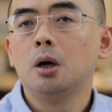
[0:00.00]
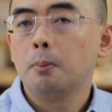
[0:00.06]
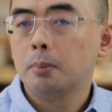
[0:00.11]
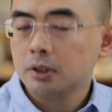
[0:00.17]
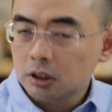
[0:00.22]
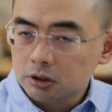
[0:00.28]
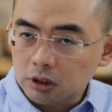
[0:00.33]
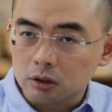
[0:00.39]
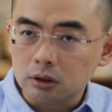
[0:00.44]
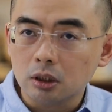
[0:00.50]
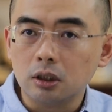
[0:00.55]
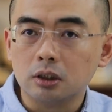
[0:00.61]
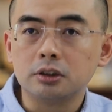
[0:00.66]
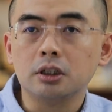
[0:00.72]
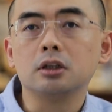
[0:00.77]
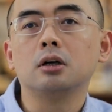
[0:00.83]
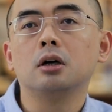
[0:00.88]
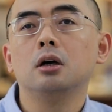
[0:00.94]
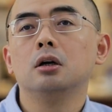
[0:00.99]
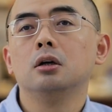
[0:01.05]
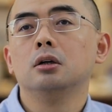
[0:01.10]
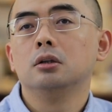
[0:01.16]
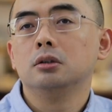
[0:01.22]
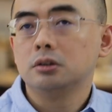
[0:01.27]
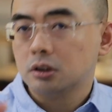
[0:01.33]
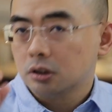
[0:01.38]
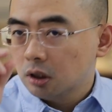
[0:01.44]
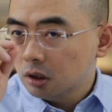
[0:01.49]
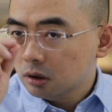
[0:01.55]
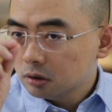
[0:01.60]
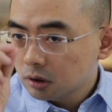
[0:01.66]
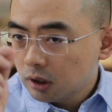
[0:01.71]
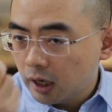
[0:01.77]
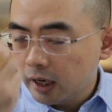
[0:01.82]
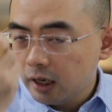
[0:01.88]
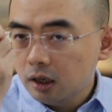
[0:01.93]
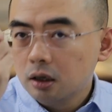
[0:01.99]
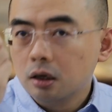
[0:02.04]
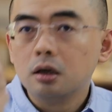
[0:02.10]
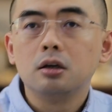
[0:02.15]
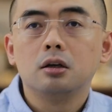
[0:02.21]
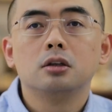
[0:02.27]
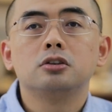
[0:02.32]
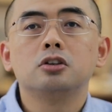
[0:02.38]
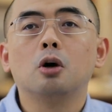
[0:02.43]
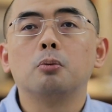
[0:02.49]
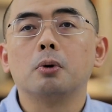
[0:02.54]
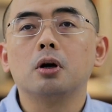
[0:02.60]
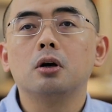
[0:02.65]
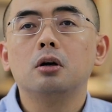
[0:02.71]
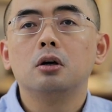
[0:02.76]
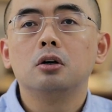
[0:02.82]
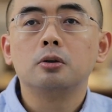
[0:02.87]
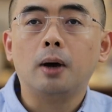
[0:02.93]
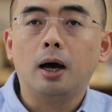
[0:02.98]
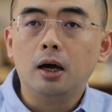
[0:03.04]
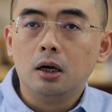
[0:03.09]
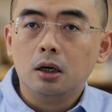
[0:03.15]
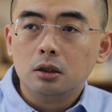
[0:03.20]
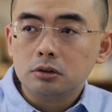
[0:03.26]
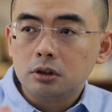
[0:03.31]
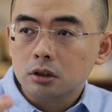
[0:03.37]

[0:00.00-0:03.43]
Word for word: 帮他找到了这个这个哎窍门儿，对吧？